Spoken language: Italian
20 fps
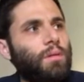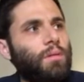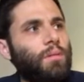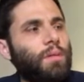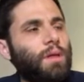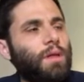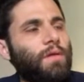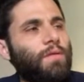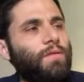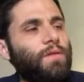
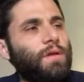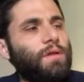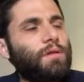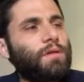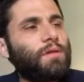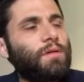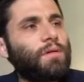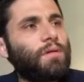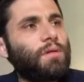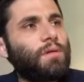
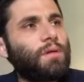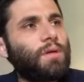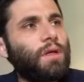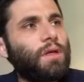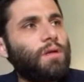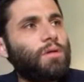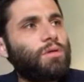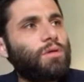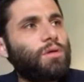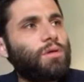metafisico,
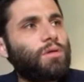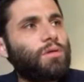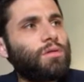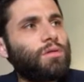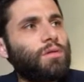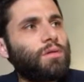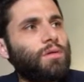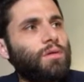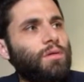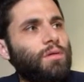
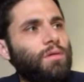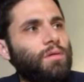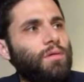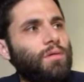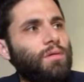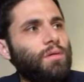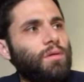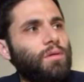religioso,